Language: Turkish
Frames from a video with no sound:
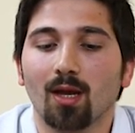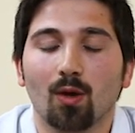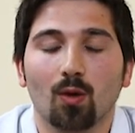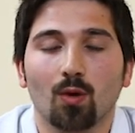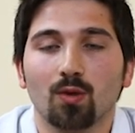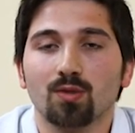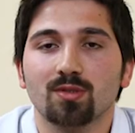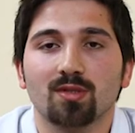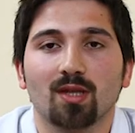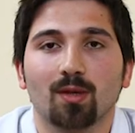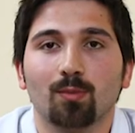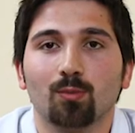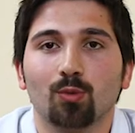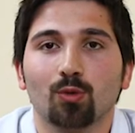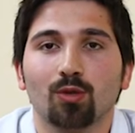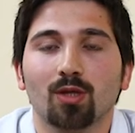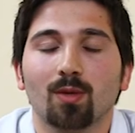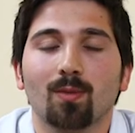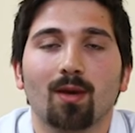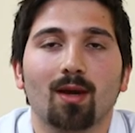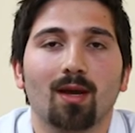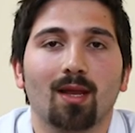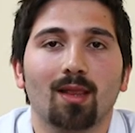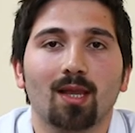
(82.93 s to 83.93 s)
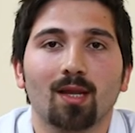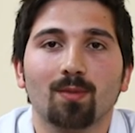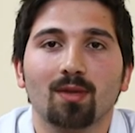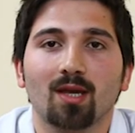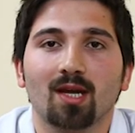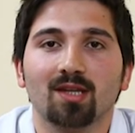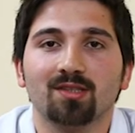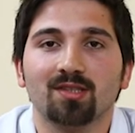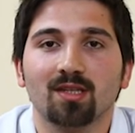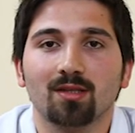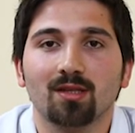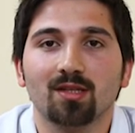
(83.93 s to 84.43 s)
O yüzden buradayım. Hayallerimi
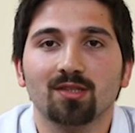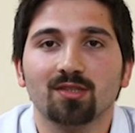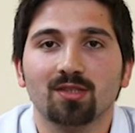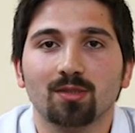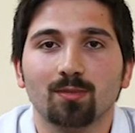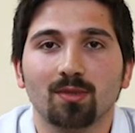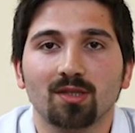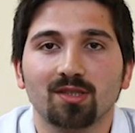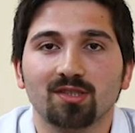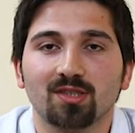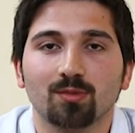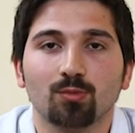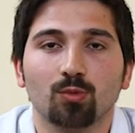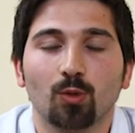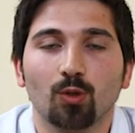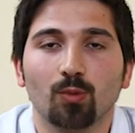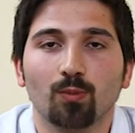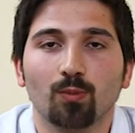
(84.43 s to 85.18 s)
gerçekleştirmek için bu